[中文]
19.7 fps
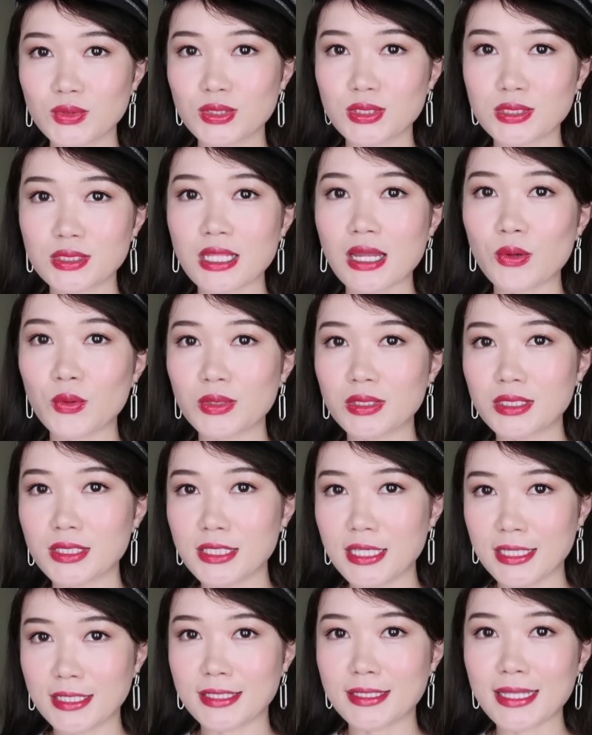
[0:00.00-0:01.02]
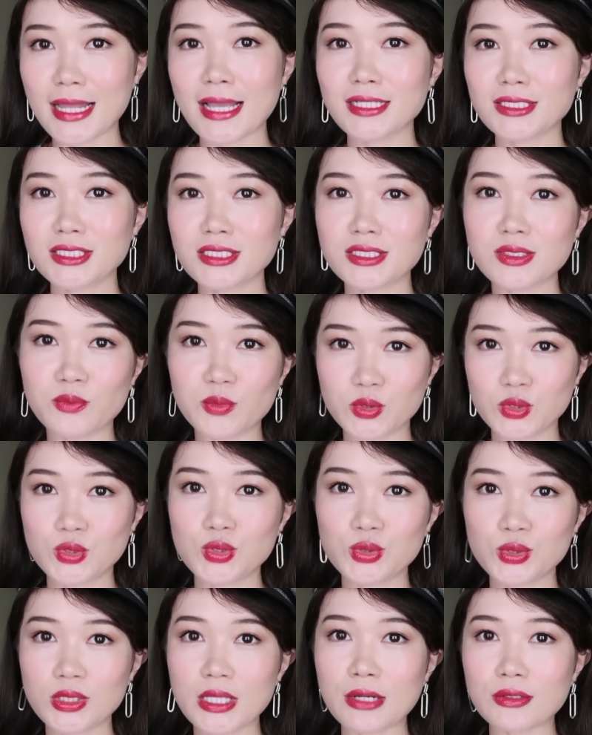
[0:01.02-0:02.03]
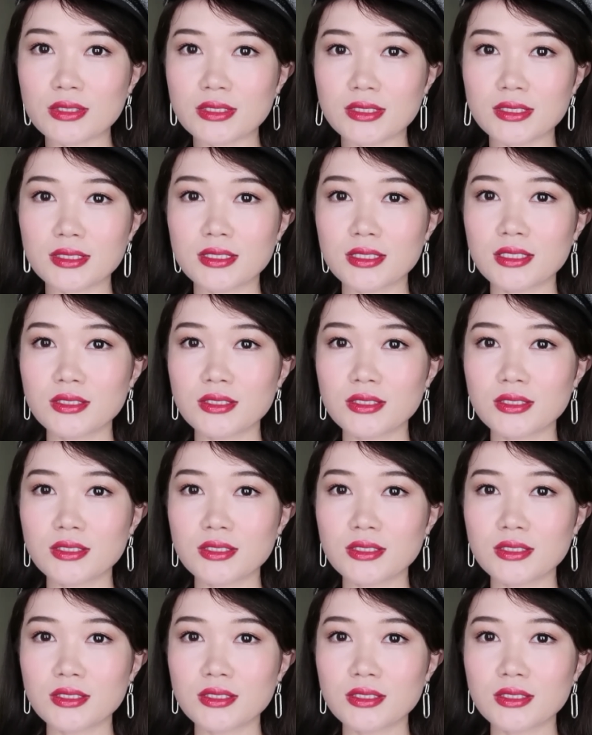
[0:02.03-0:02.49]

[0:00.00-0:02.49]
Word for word: 知道我的眼袋是怎么去掉的，